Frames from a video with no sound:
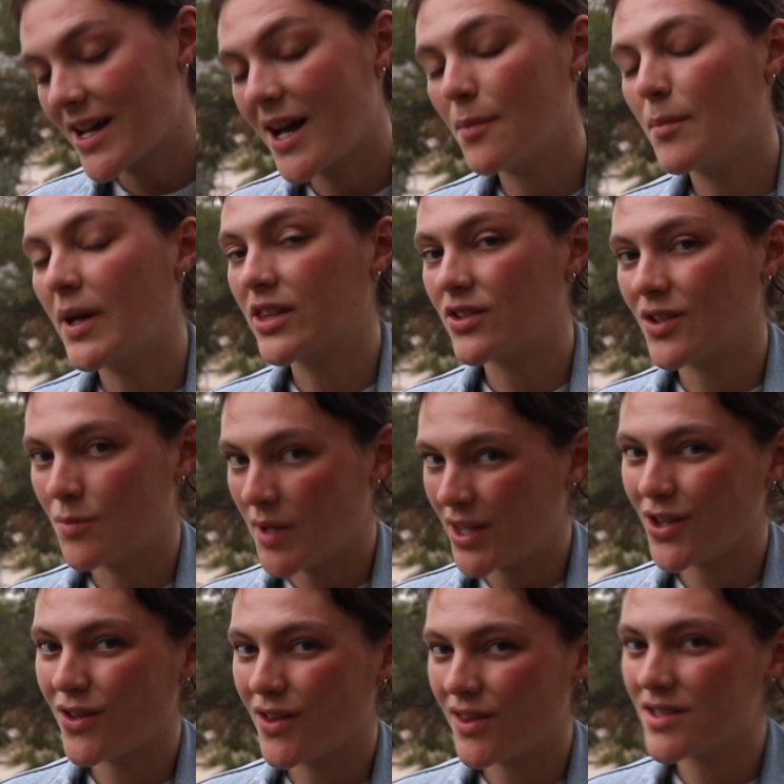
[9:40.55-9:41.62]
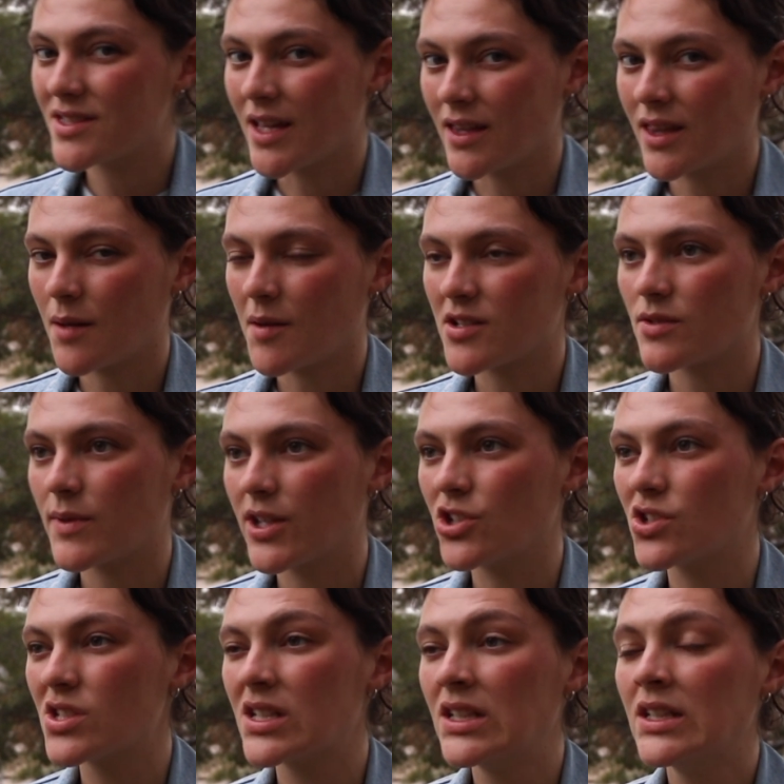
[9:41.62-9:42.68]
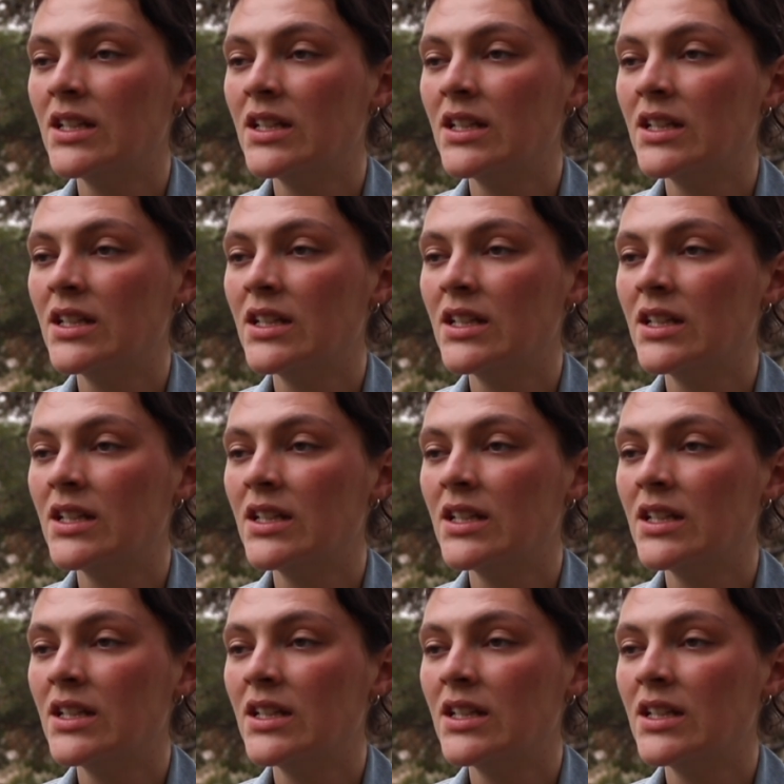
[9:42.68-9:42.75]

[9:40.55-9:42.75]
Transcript: a metro y medio de distancia más o menos,